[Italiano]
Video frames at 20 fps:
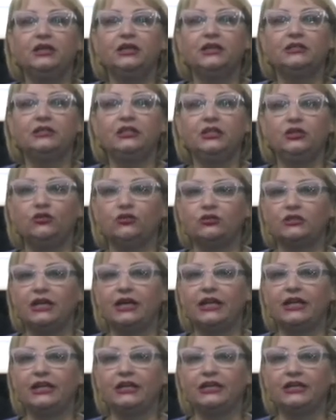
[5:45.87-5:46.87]
di
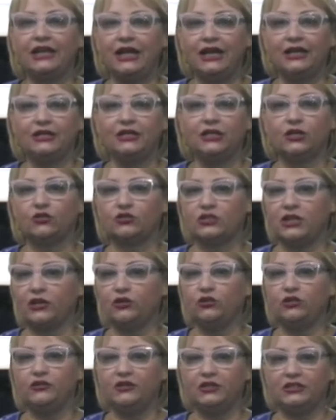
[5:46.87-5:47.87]
ricordare il grande Rosario
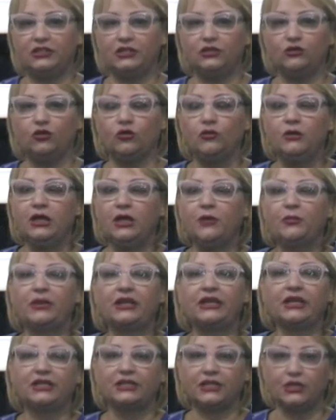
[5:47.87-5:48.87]
Livatino,
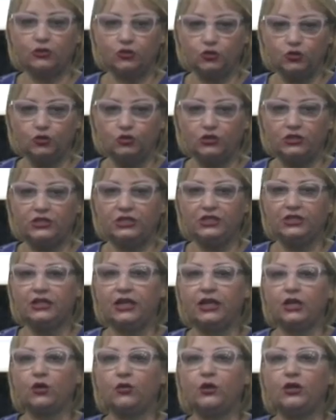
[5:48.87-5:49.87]
perché tra tutti
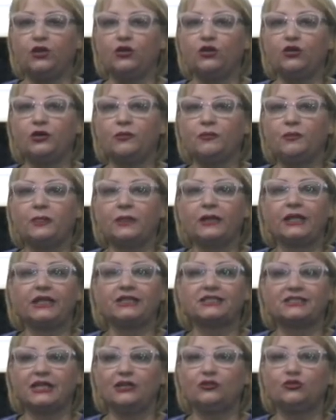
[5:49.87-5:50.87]
è quello che
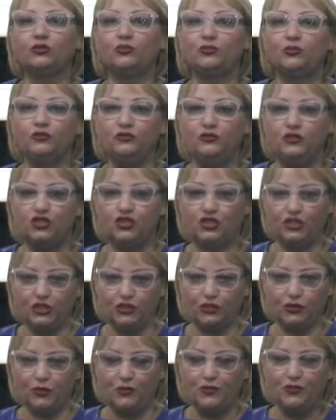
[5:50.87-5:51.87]
sento più
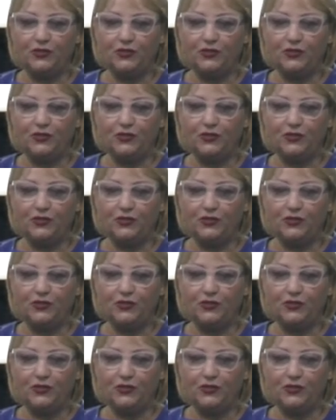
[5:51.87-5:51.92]
vicino.